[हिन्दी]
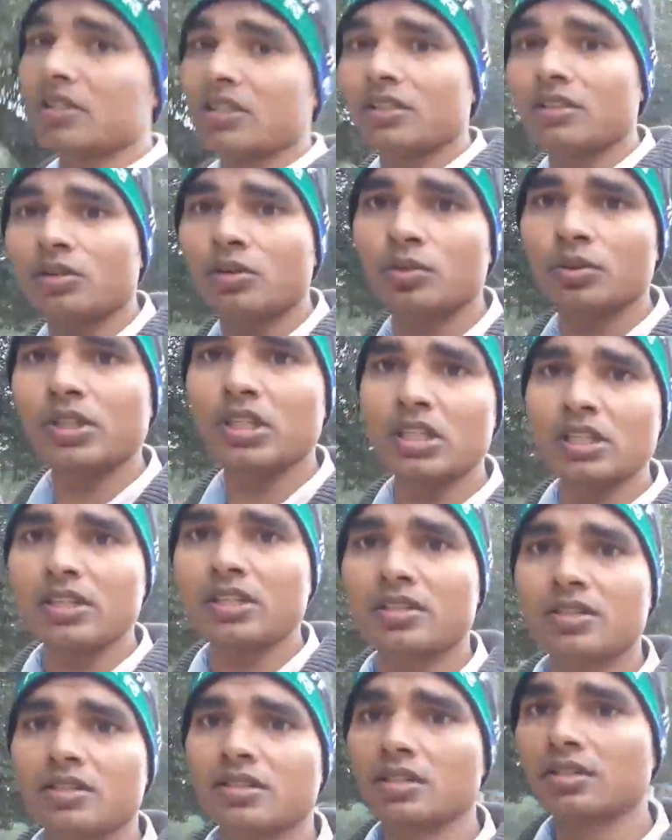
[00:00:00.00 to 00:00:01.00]
कितने दिन हुए
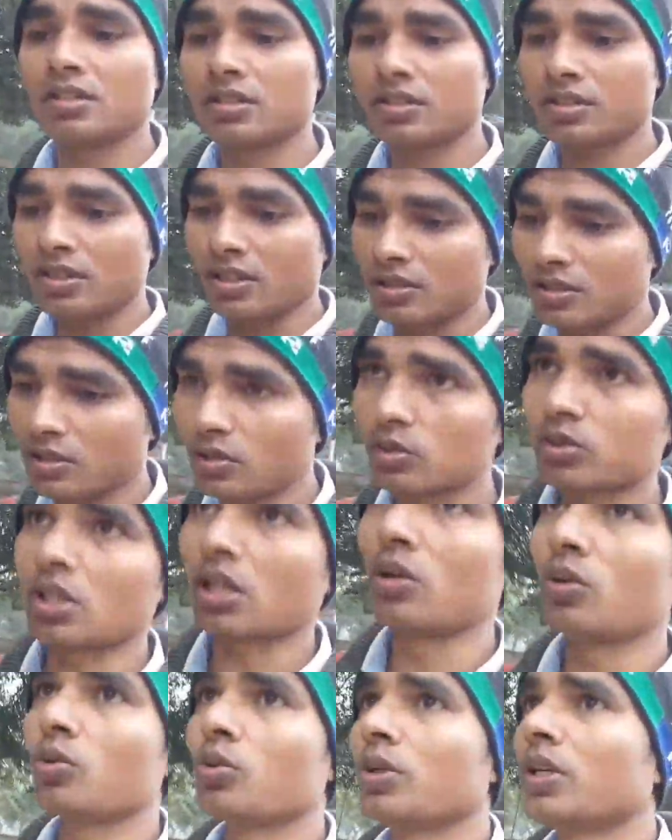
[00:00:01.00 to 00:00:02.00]
हैं स्टेशन को
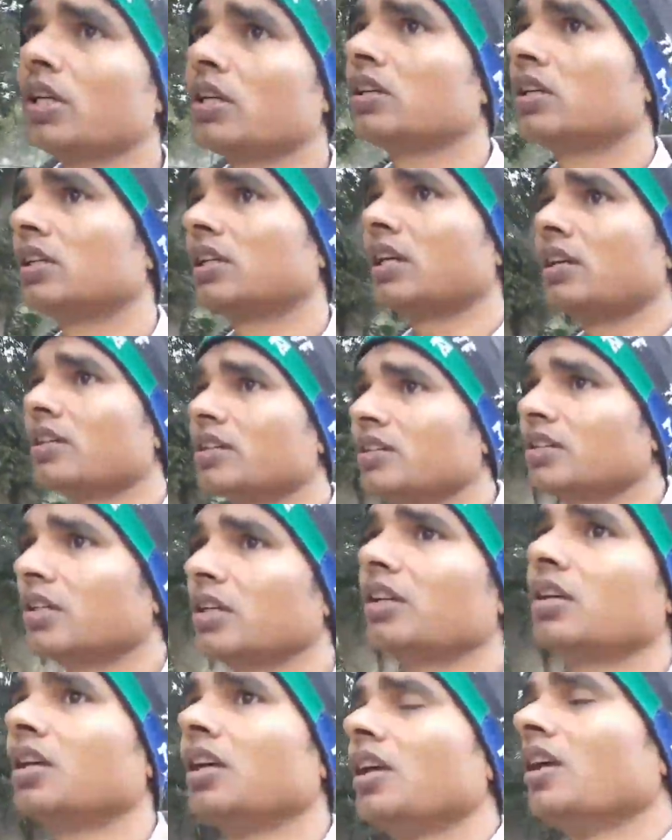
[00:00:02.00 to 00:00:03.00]
चालू हुए यानी कि
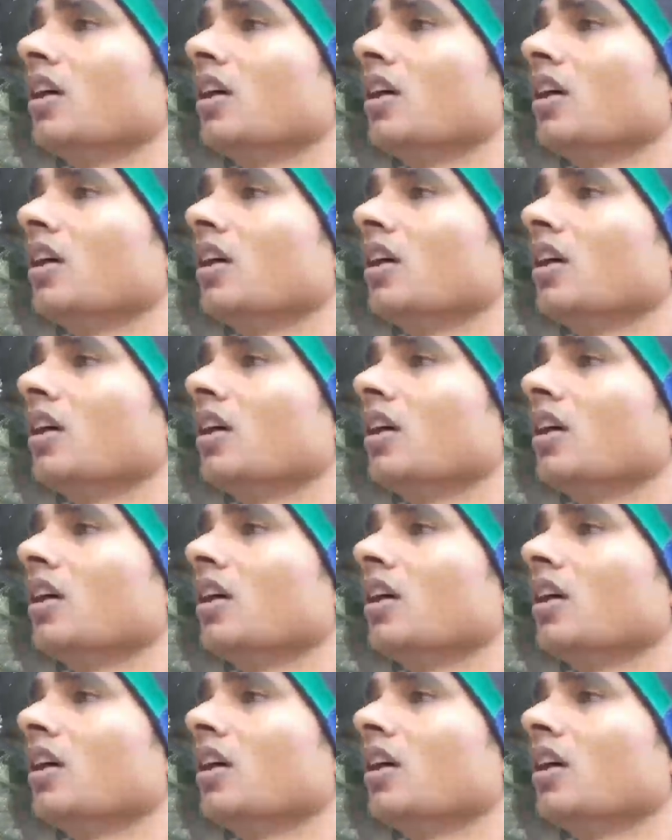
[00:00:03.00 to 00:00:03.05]
ये